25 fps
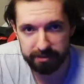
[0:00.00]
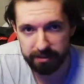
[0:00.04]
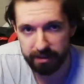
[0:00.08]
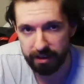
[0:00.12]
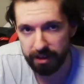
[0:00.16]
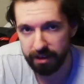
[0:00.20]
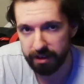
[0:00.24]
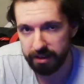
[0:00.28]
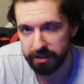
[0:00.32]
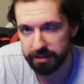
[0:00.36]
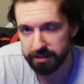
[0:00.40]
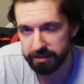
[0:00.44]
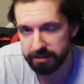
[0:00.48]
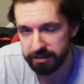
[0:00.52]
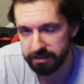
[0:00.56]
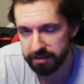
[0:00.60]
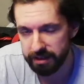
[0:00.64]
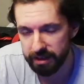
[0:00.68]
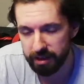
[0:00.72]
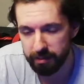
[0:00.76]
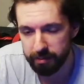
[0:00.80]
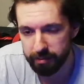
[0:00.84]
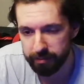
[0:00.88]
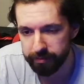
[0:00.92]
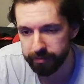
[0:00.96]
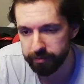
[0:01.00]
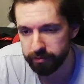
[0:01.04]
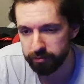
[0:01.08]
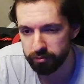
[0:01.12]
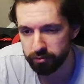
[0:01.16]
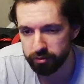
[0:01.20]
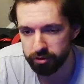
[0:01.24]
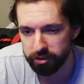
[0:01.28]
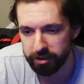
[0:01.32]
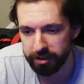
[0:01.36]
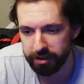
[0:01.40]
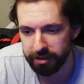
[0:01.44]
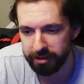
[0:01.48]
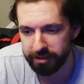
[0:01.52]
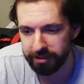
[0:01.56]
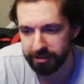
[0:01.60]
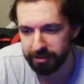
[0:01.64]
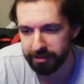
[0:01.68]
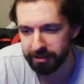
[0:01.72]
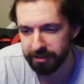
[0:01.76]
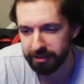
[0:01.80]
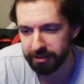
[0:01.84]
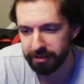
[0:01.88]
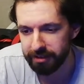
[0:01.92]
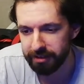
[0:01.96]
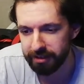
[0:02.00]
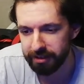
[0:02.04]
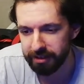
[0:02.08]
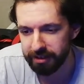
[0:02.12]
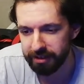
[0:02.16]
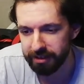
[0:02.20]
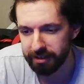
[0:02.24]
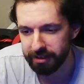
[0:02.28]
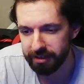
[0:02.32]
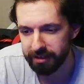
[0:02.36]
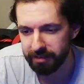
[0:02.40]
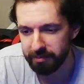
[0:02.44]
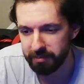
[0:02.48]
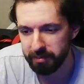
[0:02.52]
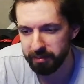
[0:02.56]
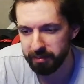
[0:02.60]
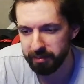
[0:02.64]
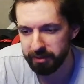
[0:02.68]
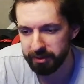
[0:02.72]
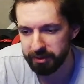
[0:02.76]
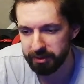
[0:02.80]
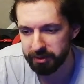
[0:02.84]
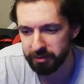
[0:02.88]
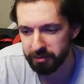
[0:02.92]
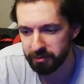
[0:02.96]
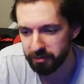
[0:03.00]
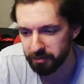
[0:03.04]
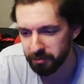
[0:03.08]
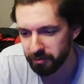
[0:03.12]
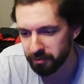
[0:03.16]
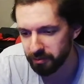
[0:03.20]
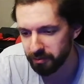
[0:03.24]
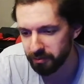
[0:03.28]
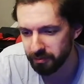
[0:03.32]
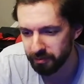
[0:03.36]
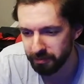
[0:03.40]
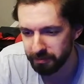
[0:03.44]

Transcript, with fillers: Ale z tego powodu, że e, po prostu